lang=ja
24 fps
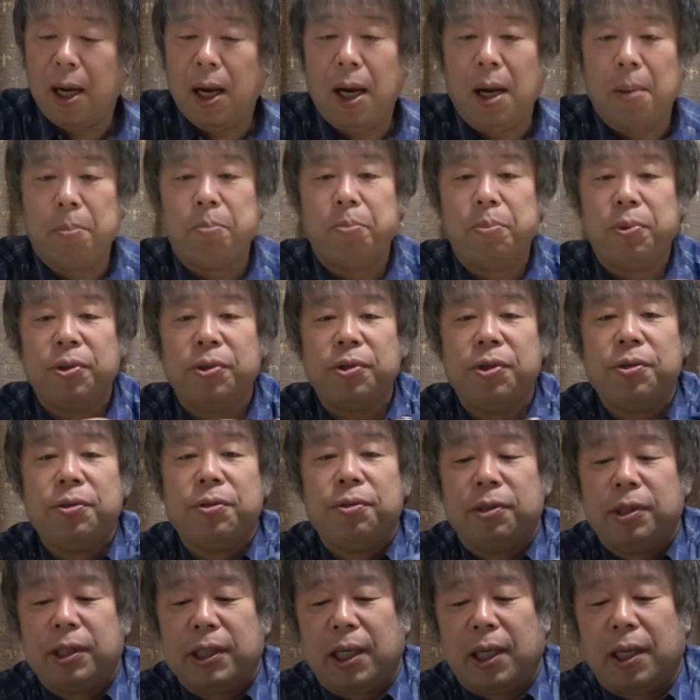Apple
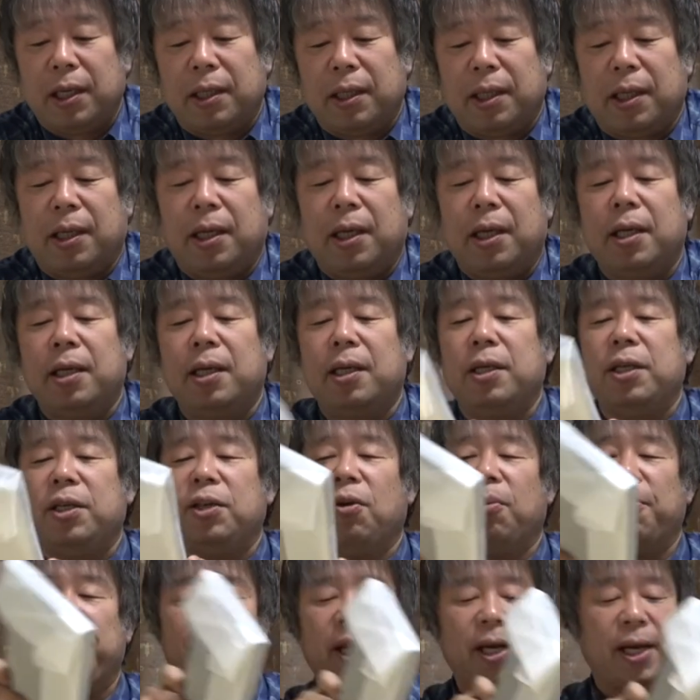ユーザーで
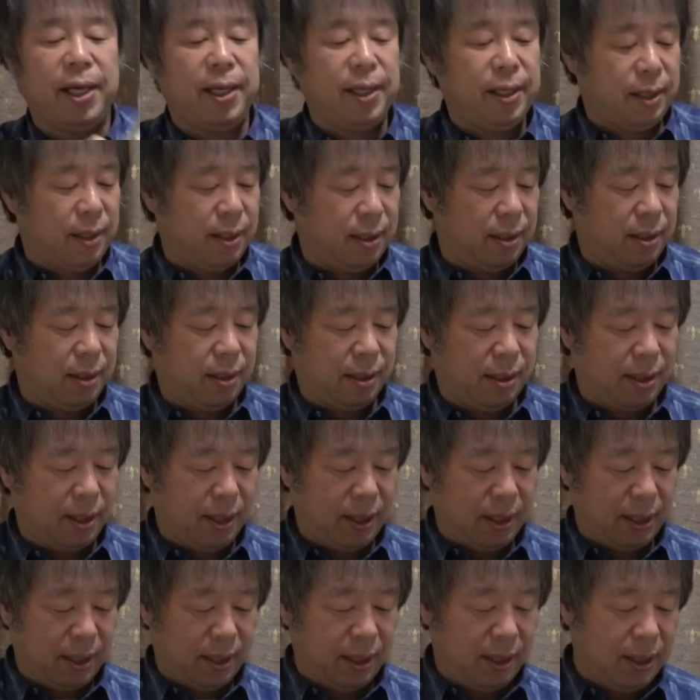読まない
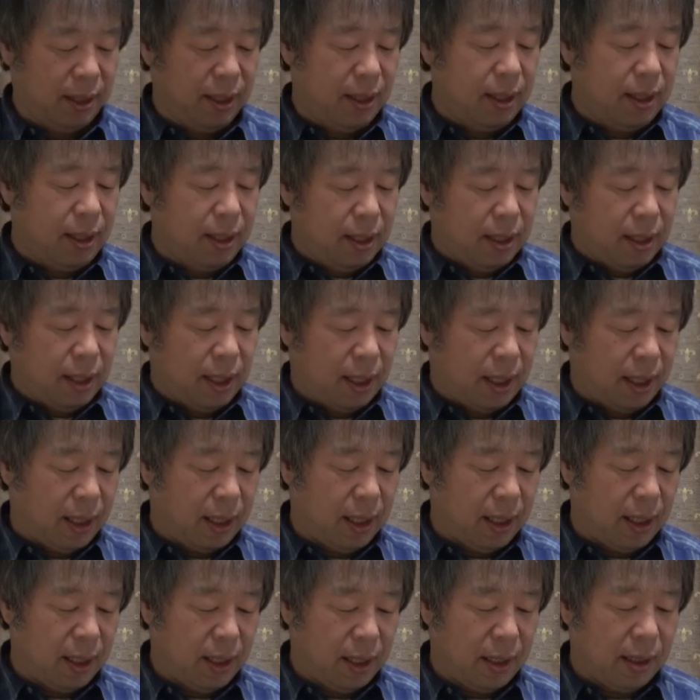
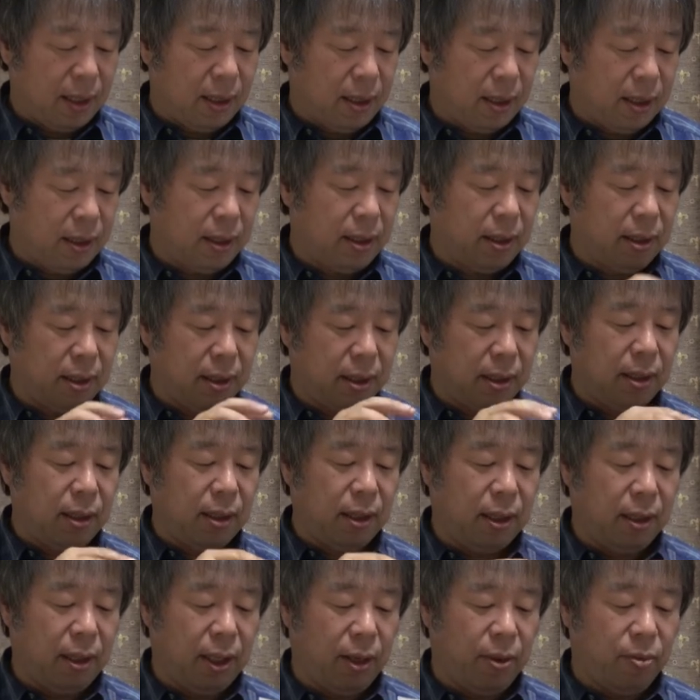あ
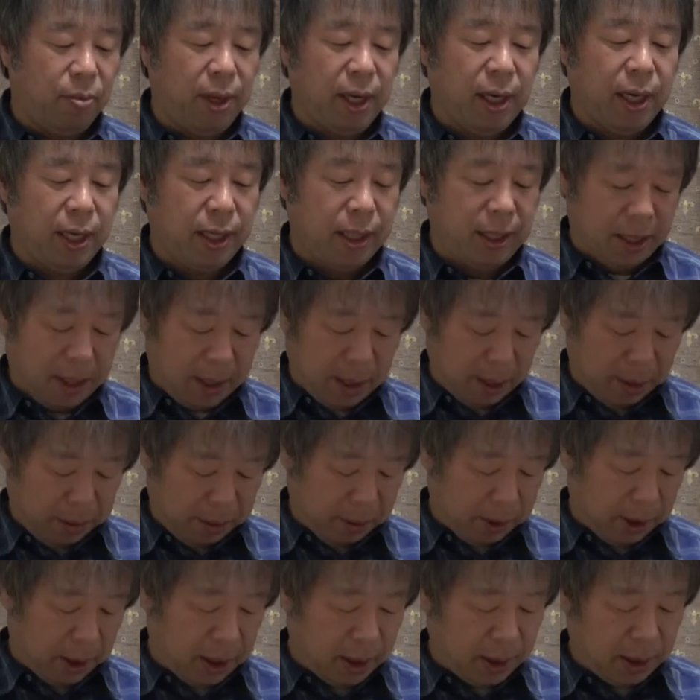読まないって言ったらよ
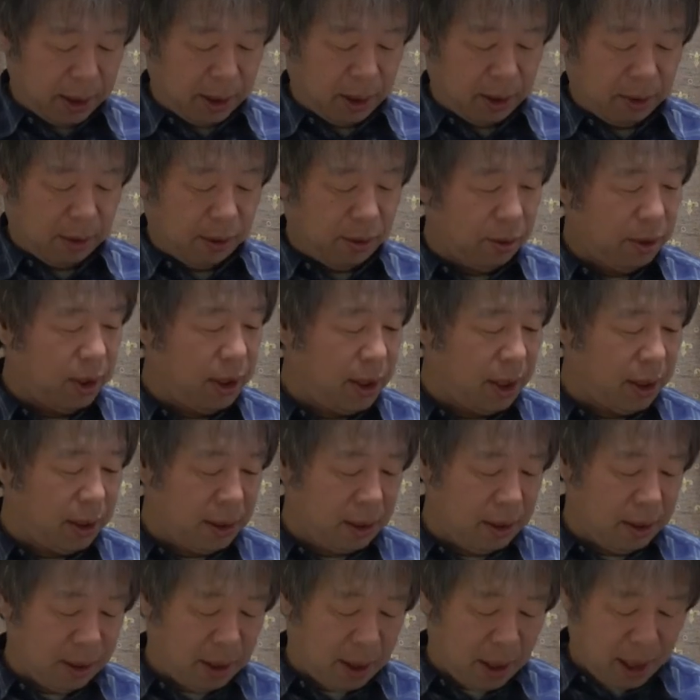くないんですけど取
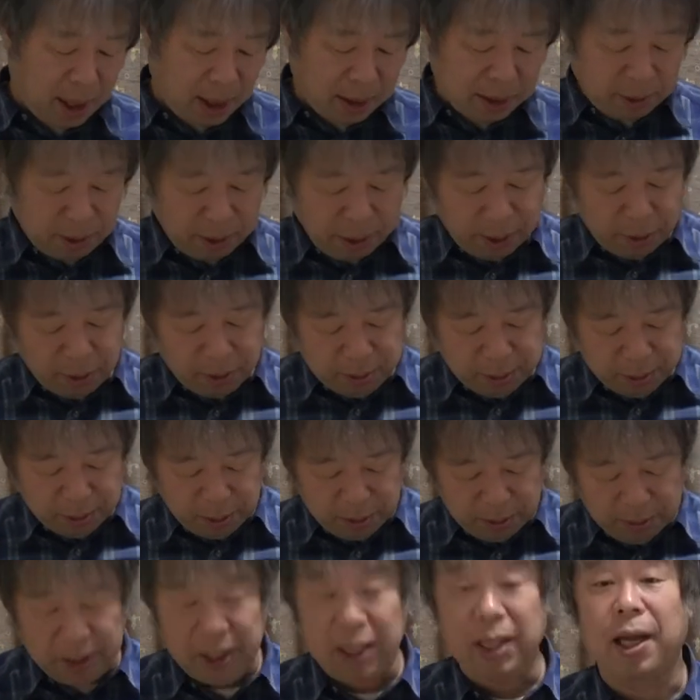説はあそれ読む
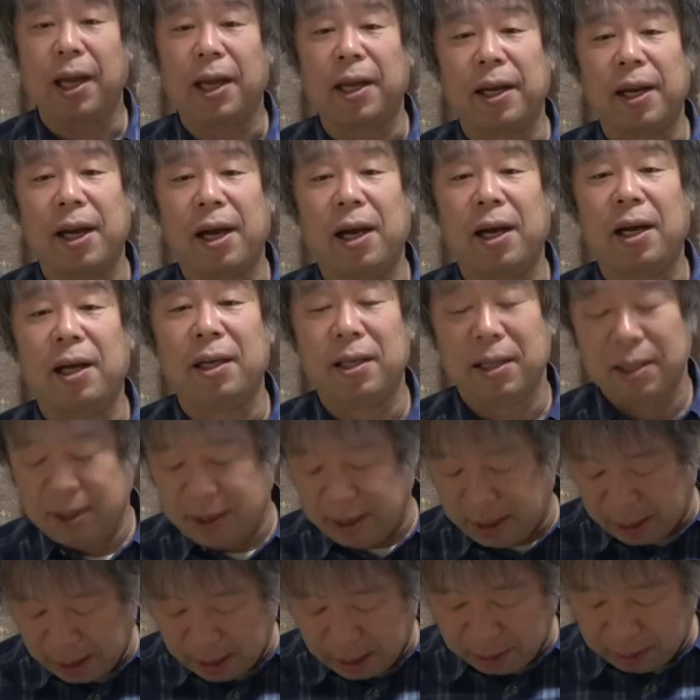のみたいな
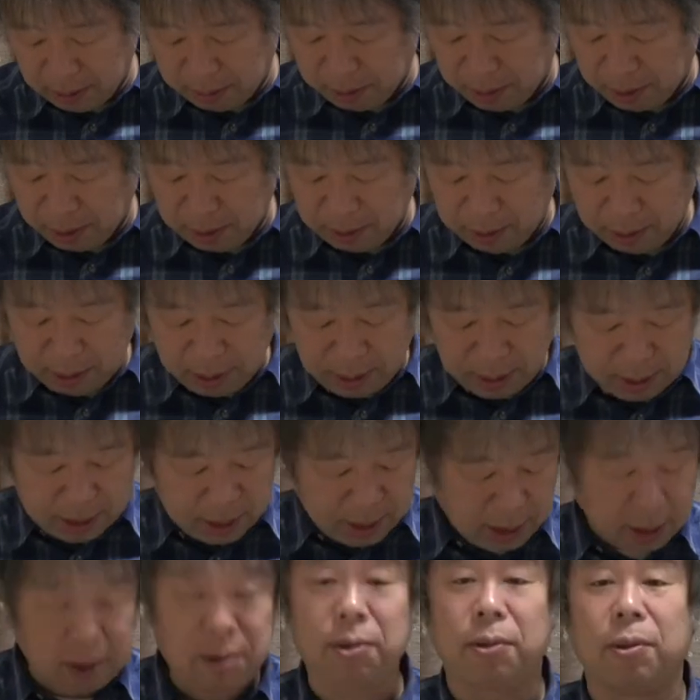性格もあるので
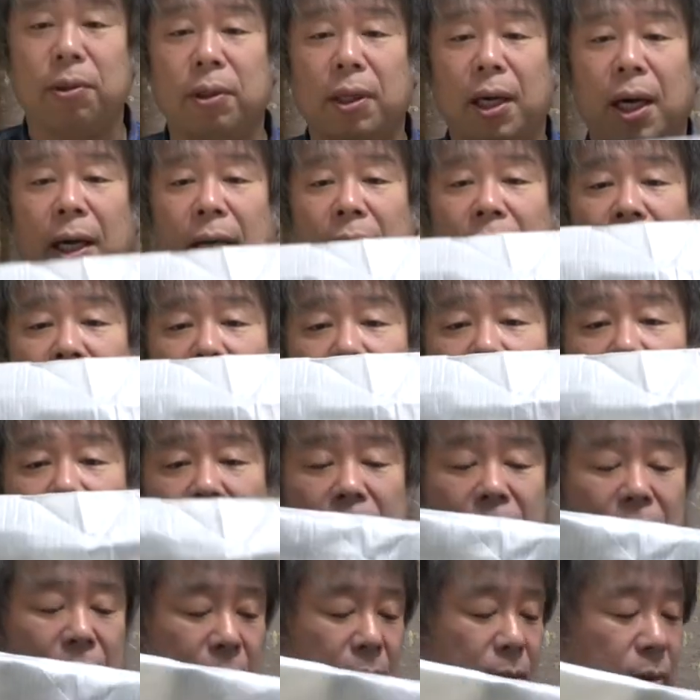早速開けてみた
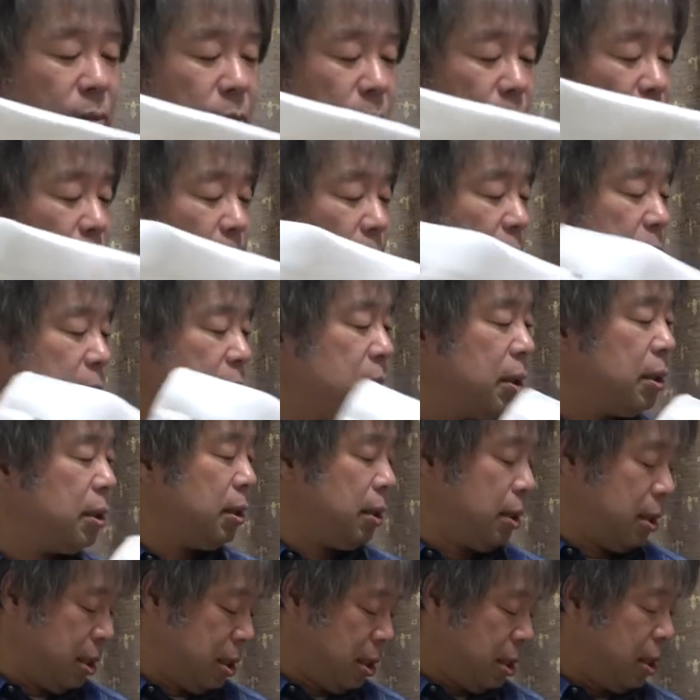いと思います
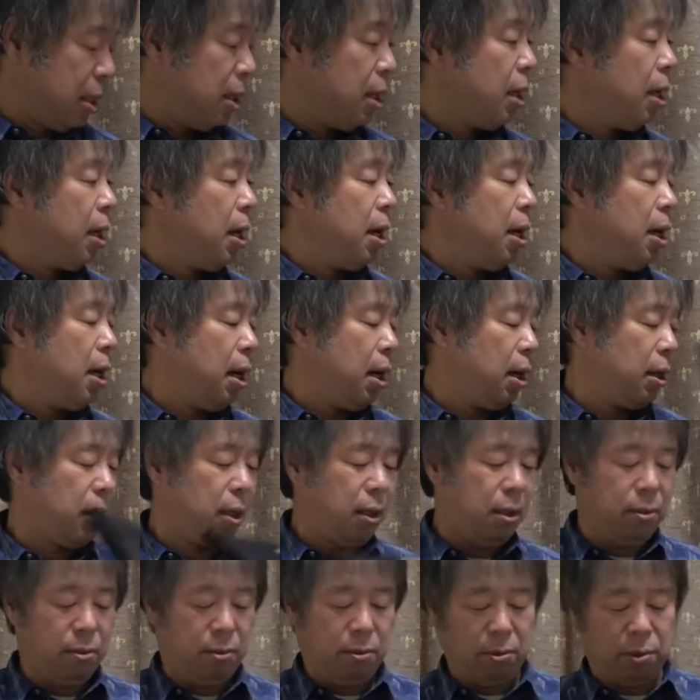開
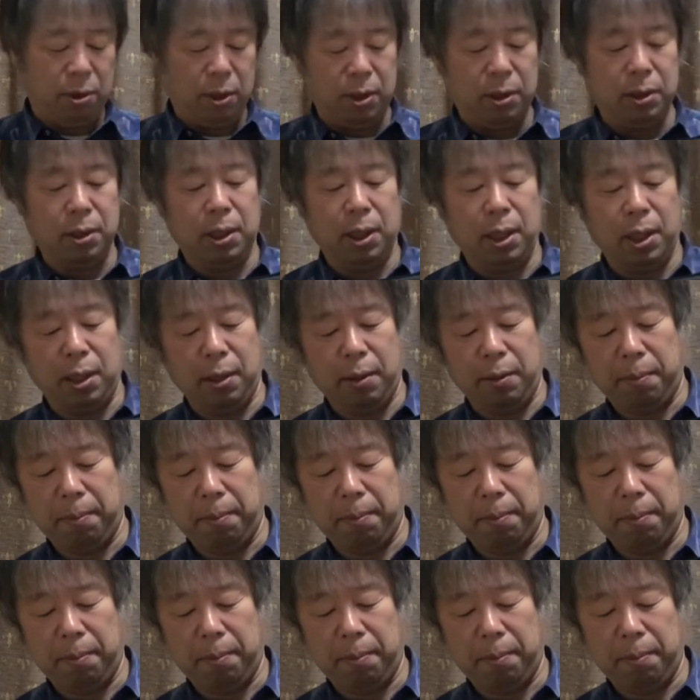けるとですね